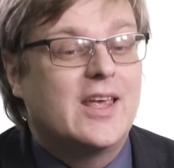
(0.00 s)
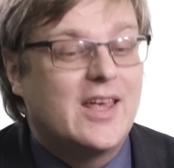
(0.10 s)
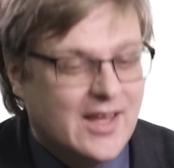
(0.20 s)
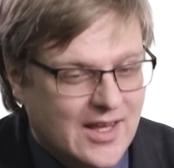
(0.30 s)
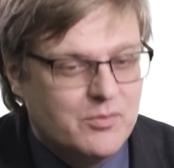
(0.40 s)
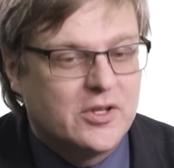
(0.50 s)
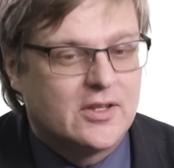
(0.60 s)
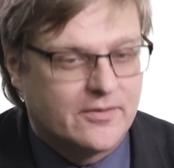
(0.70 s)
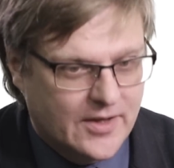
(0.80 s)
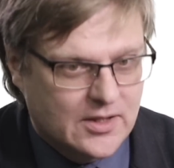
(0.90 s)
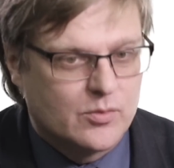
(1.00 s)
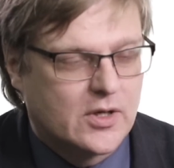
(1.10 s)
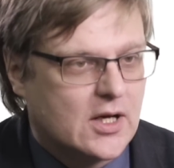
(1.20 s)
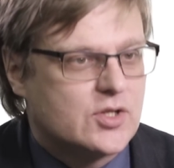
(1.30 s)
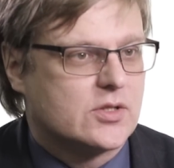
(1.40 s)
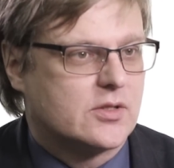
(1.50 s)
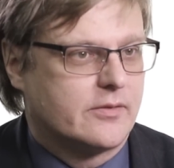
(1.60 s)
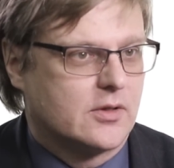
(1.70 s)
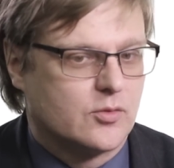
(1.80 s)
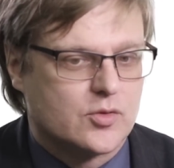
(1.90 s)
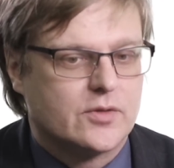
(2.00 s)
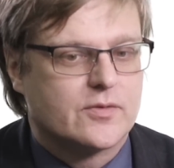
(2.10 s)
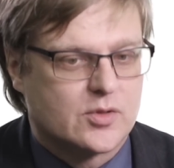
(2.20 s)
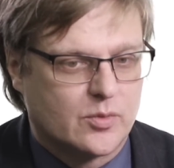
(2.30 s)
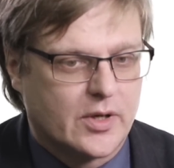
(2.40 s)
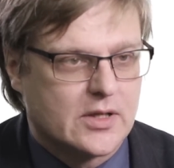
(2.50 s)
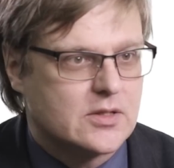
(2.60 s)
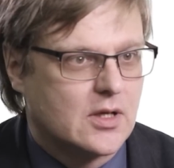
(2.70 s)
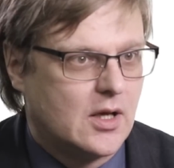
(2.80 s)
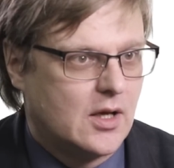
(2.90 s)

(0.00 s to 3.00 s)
и именно в этом качестве нужно выступать